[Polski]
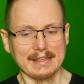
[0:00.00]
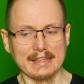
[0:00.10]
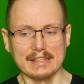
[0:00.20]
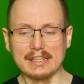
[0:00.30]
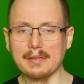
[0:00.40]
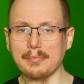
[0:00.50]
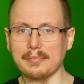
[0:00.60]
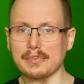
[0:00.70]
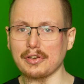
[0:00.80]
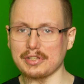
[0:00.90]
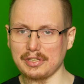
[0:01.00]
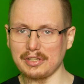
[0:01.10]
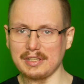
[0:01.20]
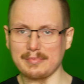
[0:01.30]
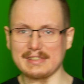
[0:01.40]
Jedynym
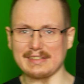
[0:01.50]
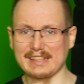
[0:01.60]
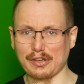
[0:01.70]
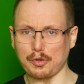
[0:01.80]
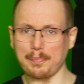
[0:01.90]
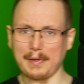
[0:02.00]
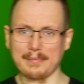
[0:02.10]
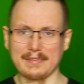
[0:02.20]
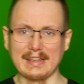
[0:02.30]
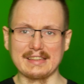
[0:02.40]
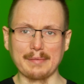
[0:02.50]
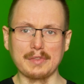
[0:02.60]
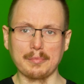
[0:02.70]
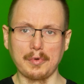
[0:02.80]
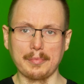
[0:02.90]
rozsądnym zakupem na
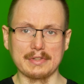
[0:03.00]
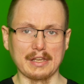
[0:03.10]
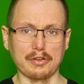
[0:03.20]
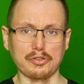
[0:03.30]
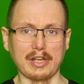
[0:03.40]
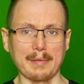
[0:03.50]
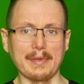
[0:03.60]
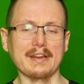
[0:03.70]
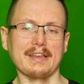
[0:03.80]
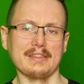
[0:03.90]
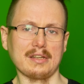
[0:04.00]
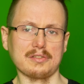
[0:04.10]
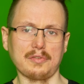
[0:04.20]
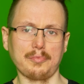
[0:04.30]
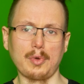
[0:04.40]
tamten moment, jak chodzi o kamerkę
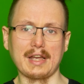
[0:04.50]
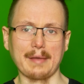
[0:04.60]
internetową, była